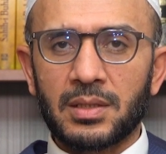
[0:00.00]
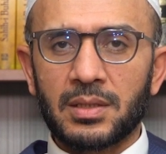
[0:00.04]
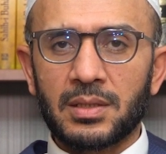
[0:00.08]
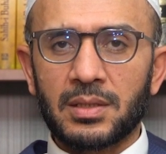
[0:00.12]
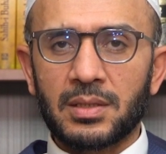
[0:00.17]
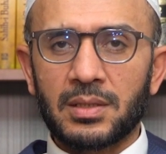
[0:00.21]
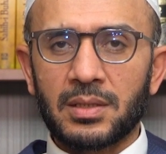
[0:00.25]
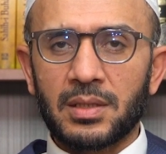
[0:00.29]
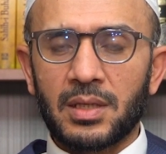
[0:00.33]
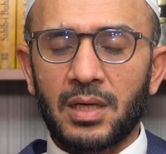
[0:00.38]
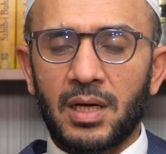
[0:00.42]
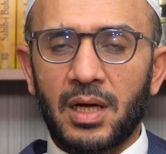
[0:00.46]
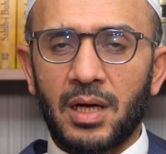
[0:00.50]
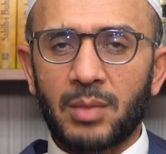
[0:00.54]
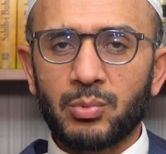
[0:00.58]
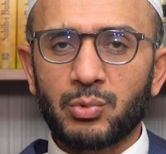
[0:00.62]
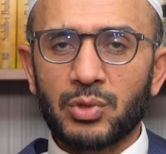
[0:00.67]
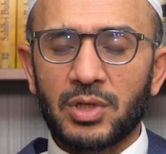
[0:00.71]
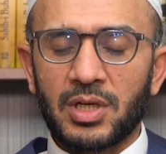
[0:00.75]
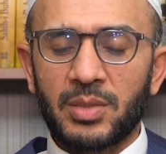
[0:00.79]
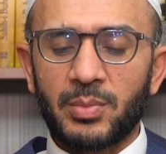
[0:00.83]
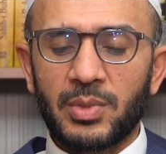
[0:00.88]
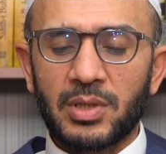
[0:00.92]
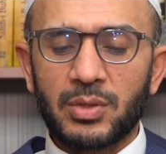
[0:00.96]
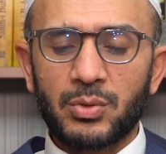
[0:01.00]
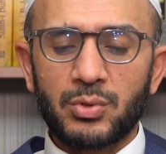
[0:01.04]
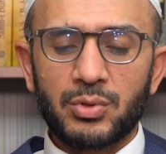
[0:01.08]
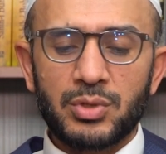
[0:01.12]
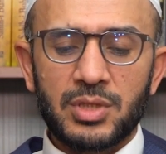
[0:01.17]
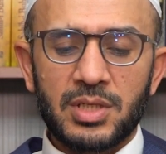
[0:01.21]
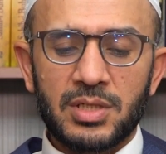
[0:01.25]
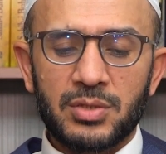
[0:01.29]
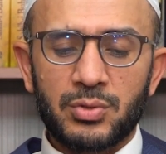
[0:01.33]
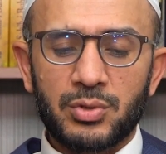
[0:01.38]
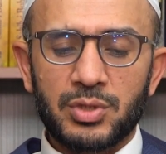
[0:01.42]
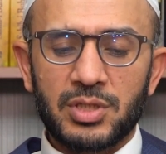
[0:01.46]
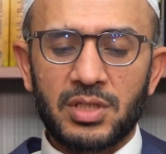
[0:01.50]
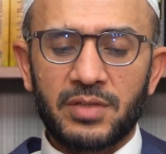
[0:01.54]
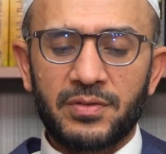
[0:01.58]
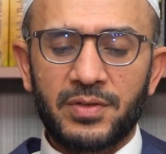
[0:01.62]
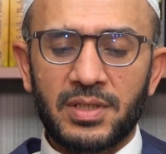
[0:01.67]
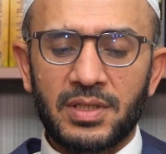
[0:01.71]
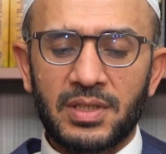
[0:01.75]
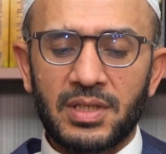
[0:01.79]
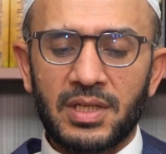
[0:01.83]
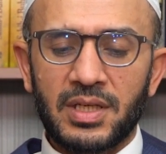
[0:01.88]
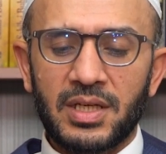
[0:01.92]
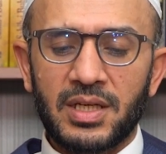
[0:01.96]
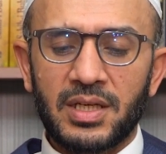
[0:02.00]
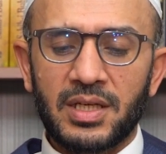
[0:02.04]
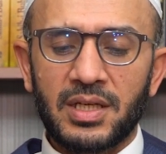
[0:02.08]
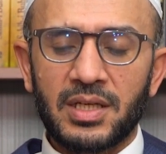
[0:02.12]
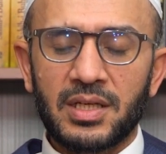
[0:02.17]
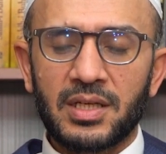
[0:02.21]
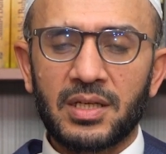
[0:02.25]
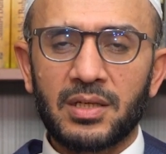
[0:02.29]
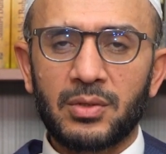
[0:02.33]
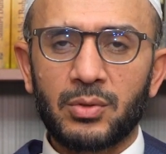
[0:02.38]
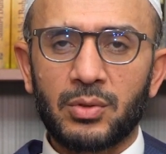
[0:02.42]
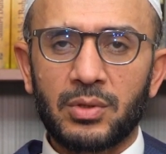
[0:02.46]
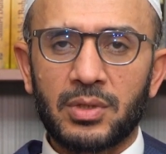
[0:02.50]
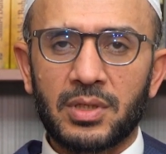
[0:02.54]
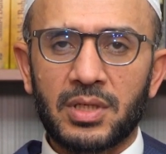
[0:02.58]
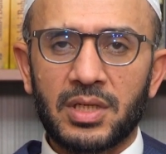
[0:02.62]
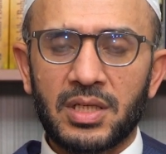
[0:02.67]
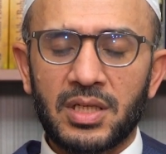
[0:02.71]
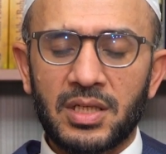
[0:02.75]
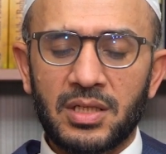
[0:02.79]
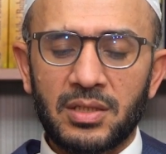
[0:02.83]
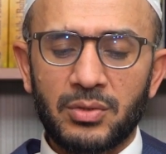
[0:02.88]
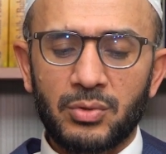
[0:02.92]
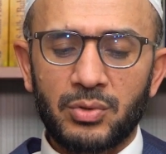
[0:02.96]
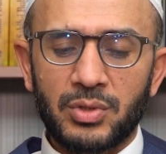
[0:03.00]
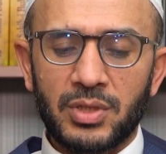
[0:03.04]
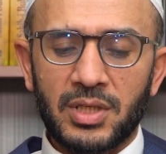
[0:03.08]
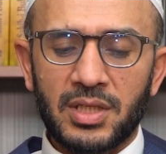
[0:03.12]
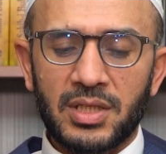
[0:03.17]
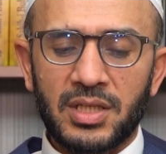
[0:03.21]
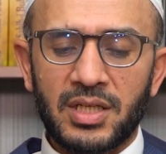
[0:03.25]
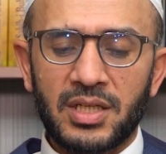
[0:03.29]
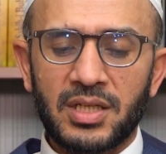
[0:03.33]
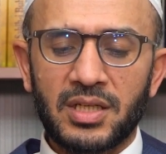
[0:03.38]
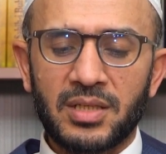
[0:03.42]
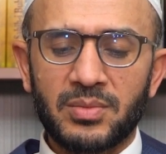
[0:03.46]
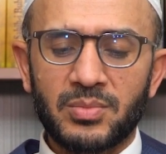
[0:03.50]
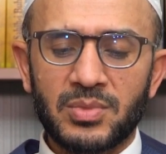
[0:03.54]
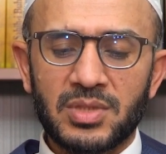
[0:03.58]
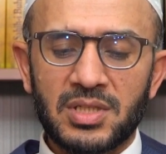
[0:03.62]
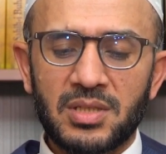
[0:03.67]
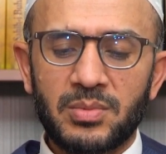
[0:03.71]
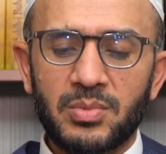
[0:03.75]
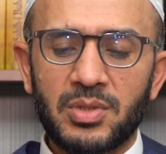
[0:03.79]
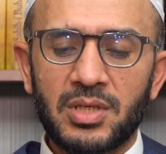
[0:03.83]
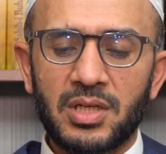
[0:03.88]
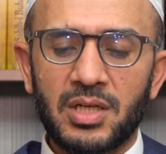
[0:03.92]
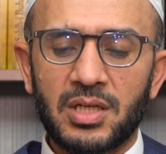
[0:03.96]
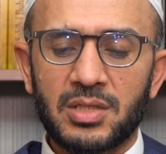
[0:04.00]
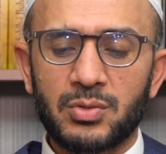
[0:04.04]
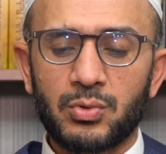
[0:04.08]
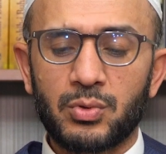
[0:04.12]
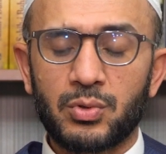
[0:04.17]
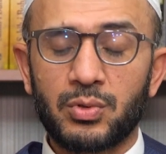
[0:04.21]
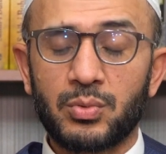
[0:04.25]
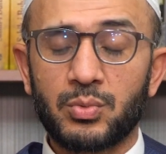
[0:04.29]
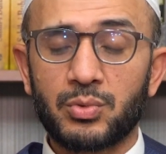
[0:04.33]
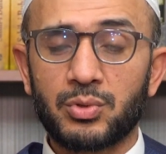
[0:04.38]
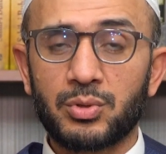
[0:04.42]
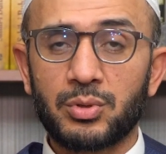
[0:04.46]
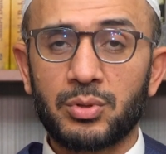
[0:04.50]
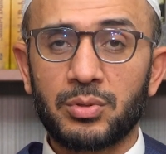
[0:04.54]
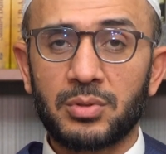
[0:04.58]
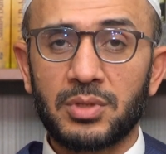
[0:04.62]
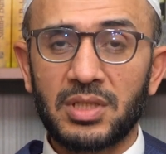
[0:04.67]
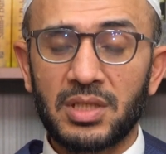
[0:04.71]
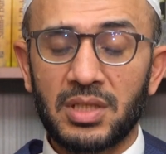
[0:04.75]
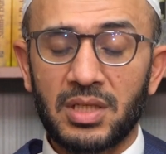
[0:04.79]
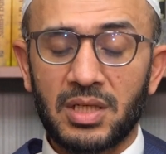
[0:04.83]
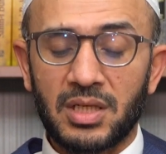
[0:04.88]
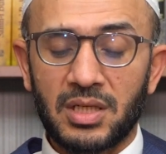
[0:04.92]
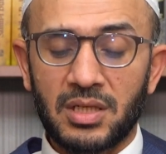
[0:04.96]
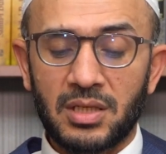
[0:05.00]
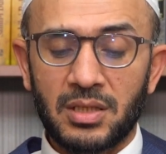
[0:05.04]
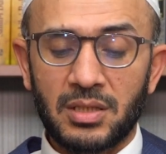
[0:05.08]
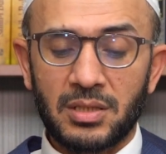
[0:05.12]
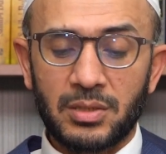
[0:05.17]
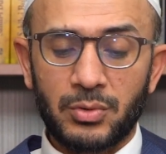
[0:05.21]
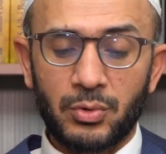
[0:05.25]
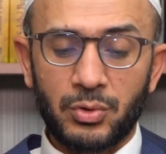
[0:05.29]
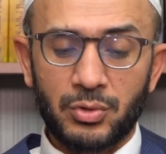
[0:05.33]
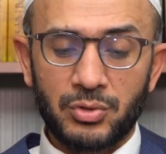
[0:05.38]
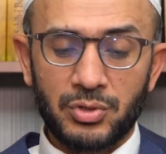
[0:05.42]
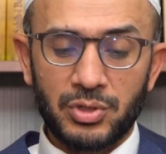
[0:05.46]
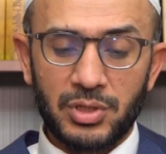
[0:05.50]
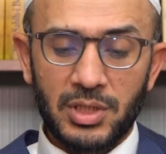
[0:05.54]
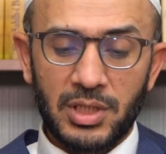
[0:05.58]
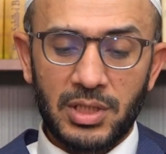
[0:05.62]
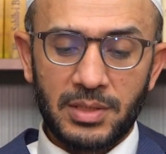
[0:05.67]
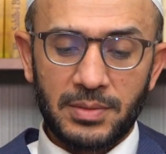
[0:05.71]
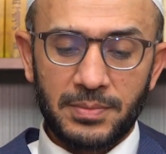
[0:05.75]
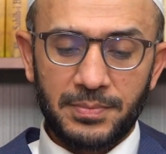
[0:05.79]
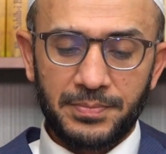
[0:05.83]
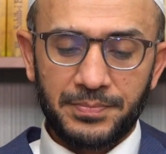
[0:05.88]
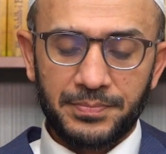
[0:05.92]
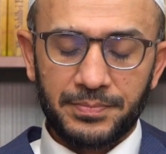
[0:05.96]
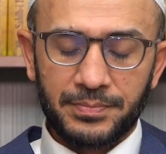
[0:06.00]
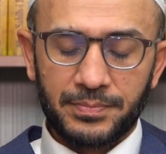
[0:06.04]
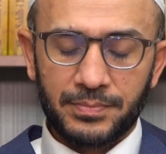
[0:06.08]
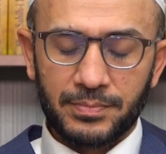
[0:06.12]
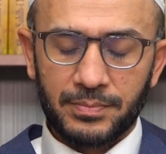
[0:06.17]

E, Abdurrahman Gürses Hoca Efendi ile ilgili olarak Yeni Dünya dergimizde bir yazı okumuştuk yıllar önce.